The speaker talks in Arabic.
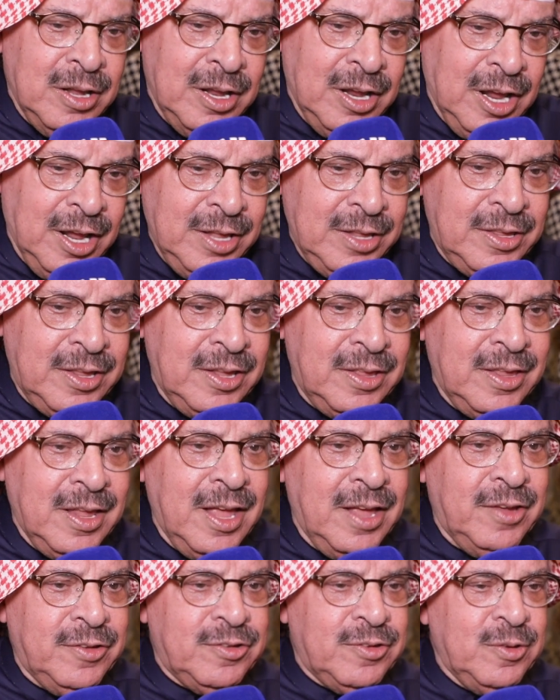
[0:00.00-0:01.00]
آه، عند
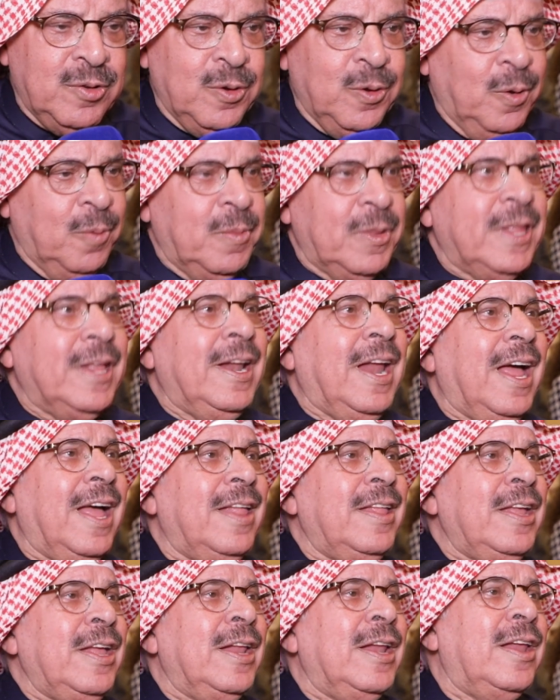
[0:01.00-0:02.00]
الناس نوع من
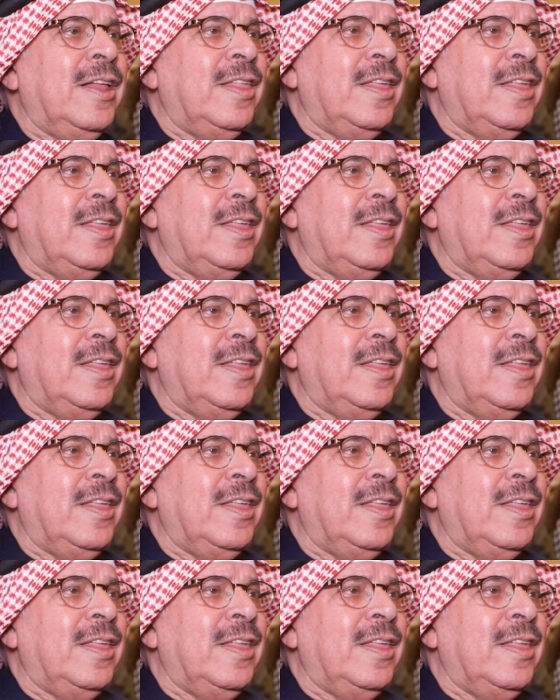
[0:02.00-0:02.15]
الحنين